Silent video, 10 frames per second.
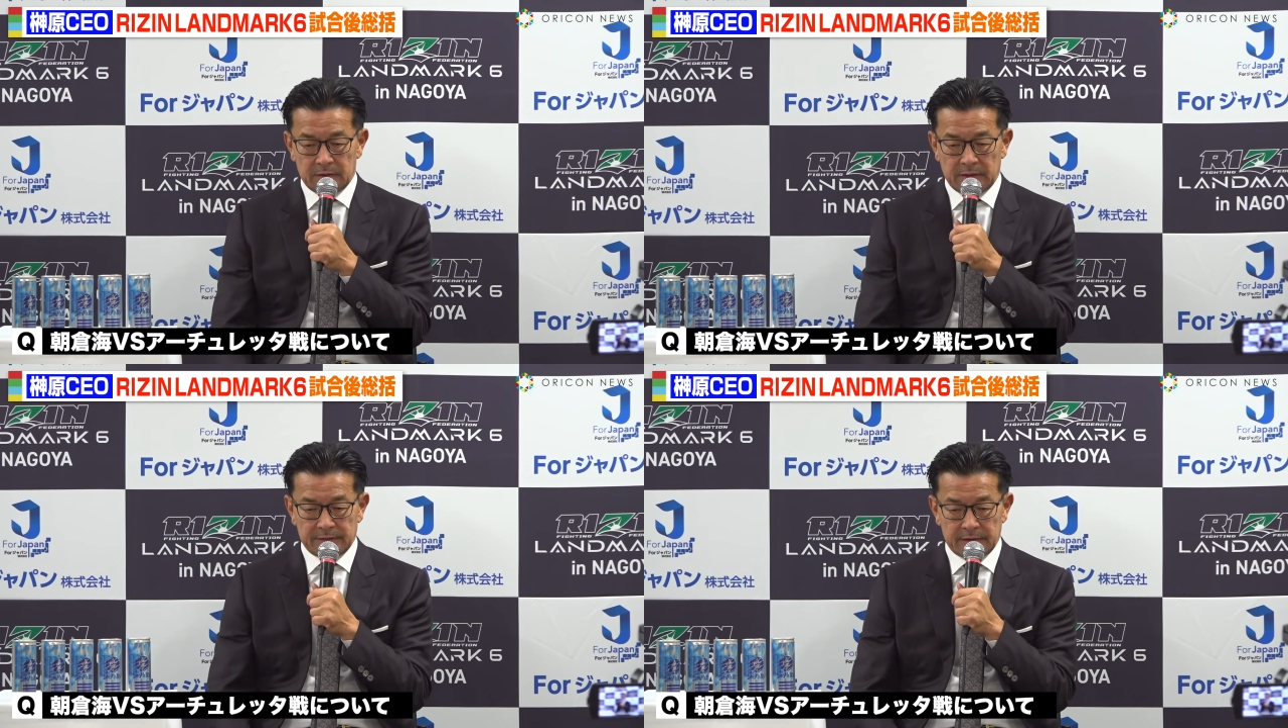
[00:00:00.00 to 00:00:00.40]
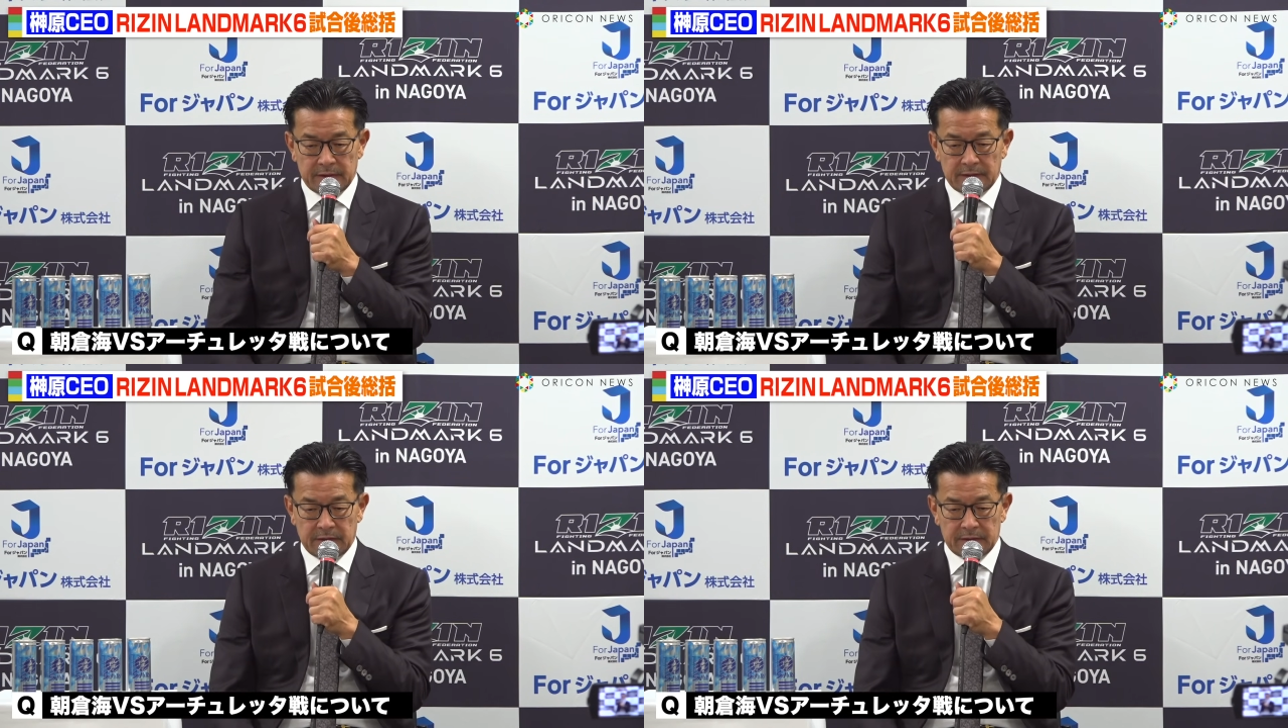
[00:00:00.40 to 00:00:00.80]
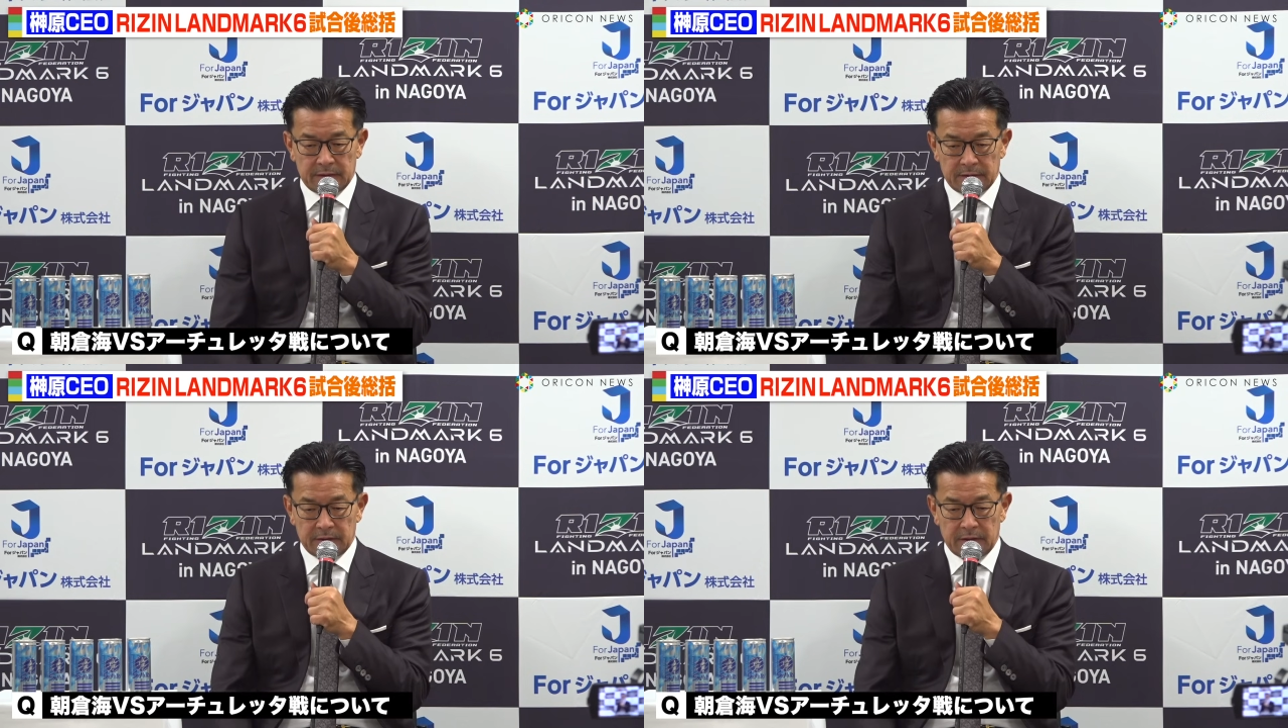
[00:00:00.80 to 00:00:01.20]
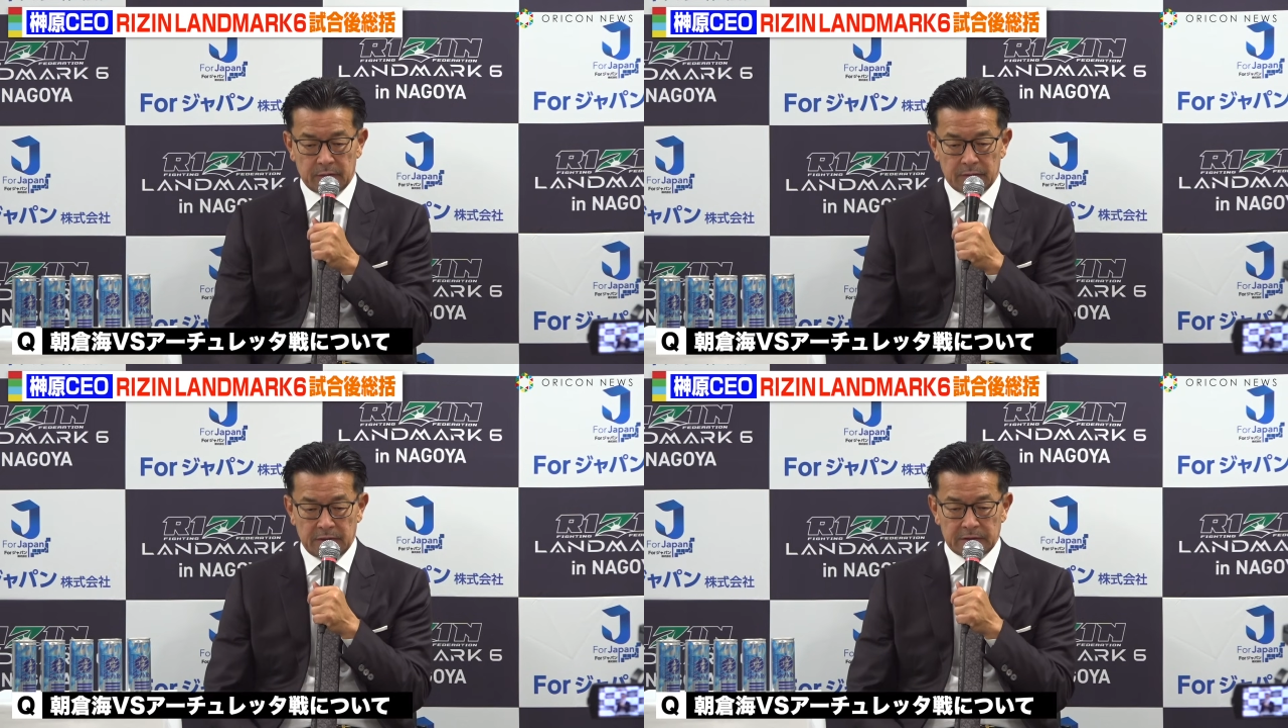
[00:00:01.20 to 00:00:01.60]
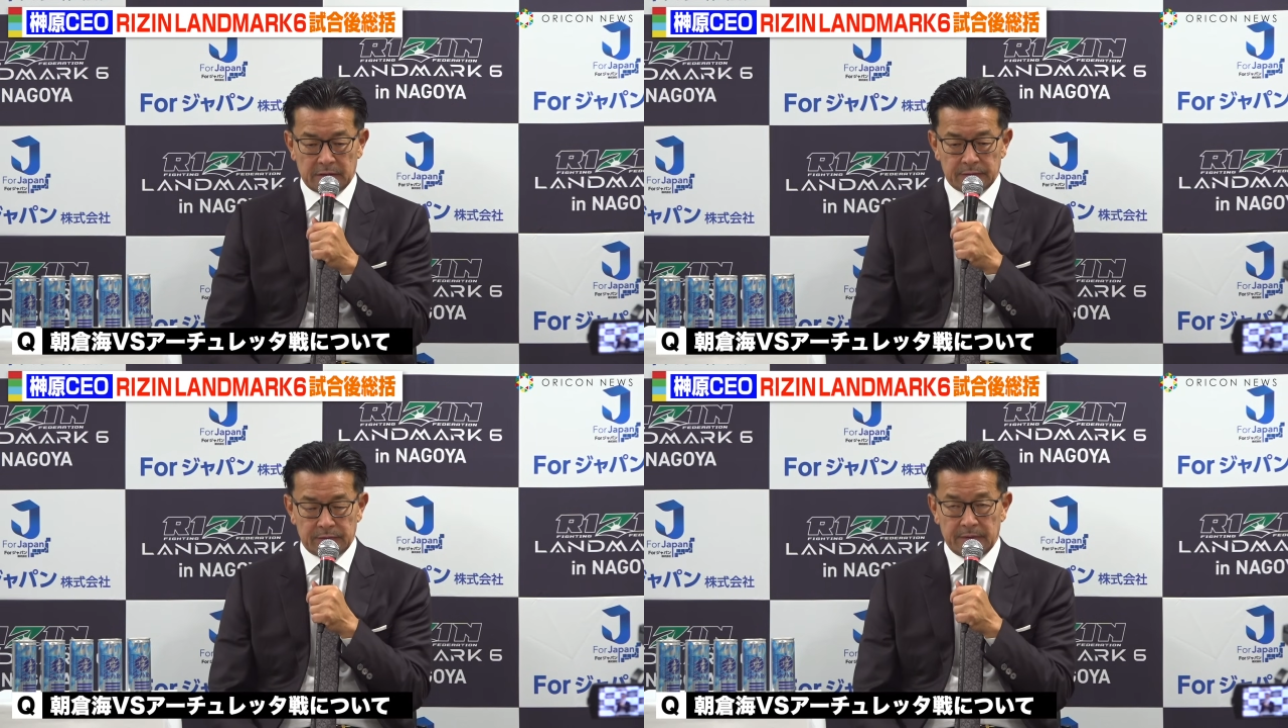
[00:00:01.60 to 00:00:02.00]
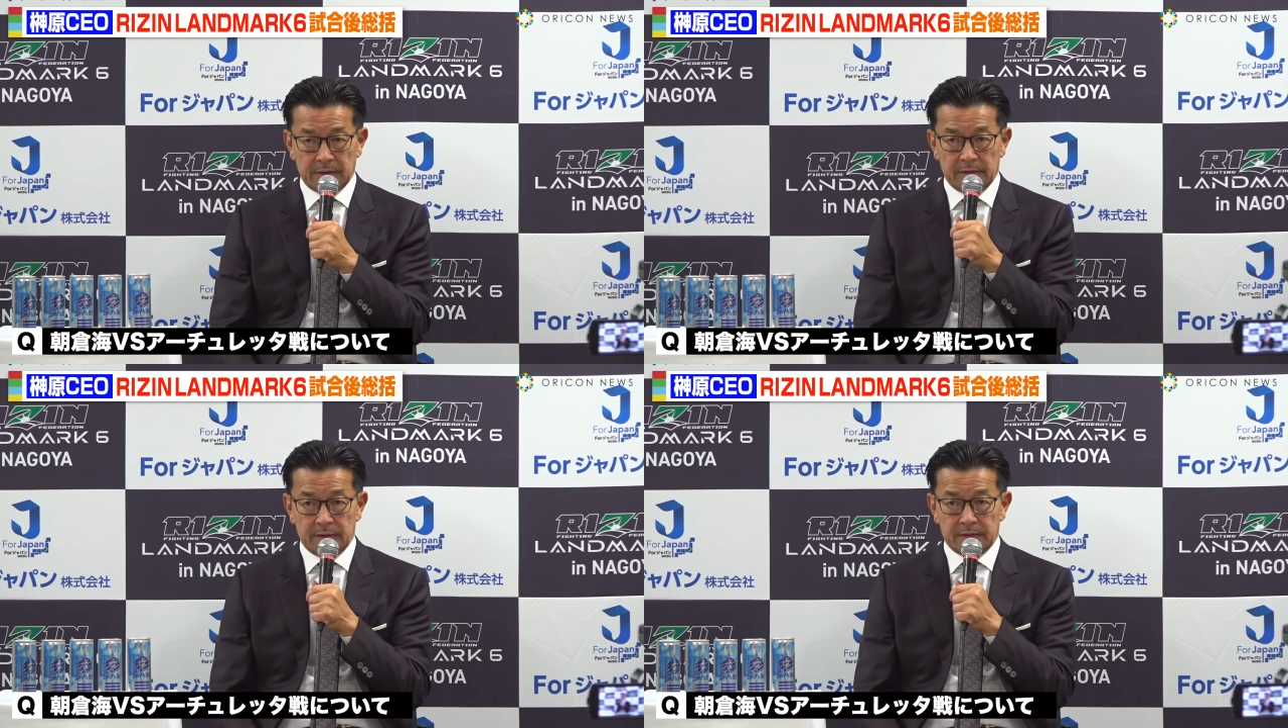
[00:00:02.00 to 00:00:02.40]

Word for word: 対戦相手が変更になる可能性は